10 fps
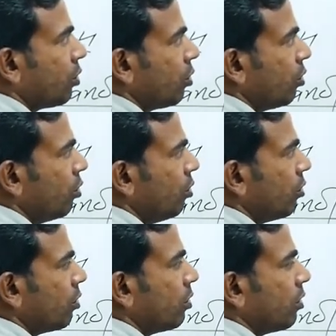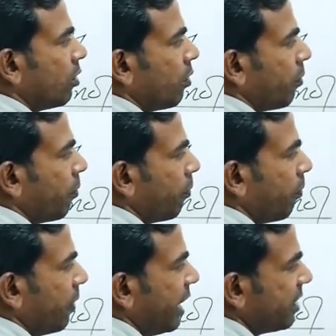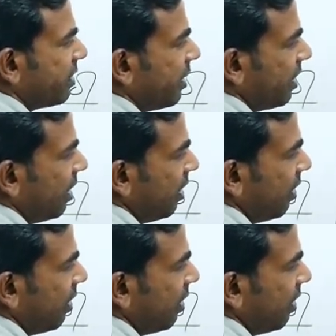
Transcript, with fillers: टू मेथिल